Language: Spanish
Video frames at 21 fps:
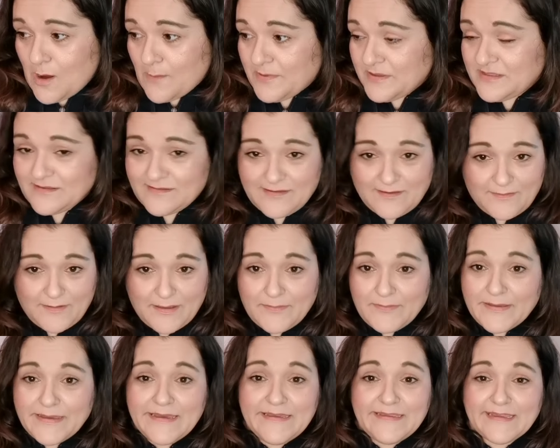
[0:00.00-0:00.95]
apetece
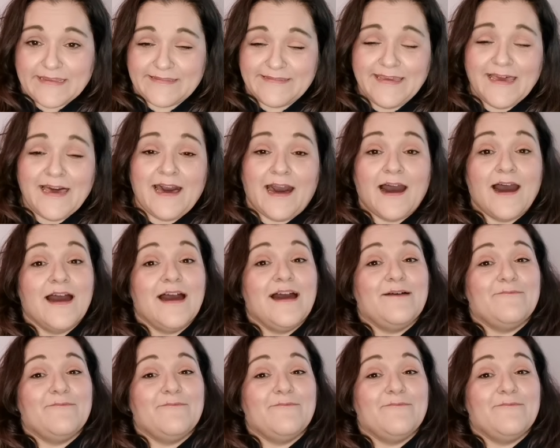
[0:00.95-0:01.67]
verme y ya está.